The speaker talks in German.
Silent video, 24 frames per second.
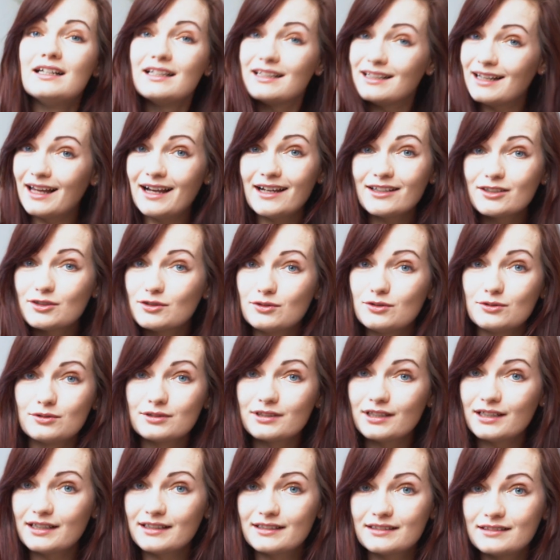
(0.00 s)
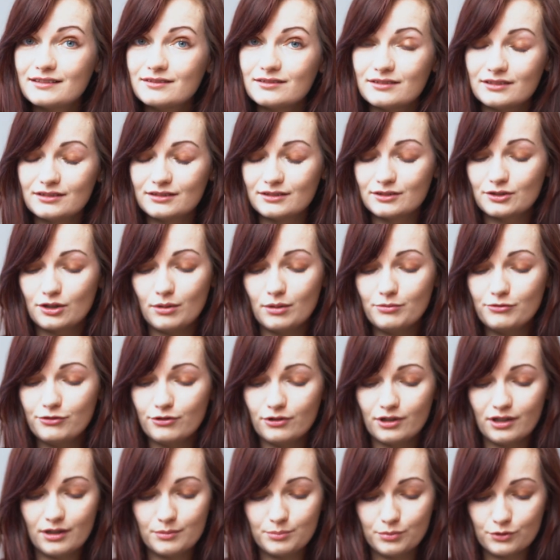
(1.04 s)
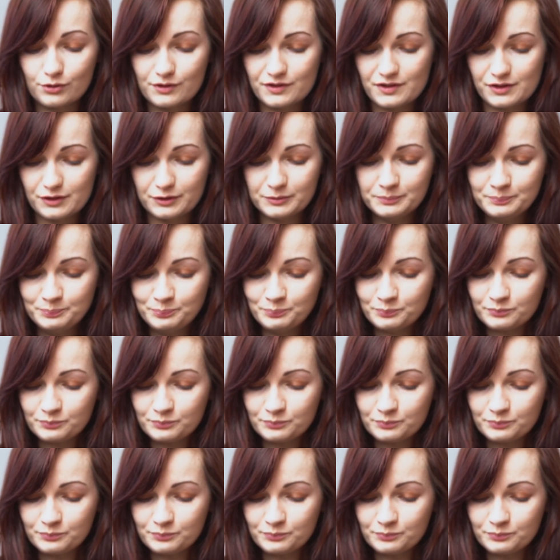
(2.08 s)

Lade- oder äh, Kopfhörerbuchse.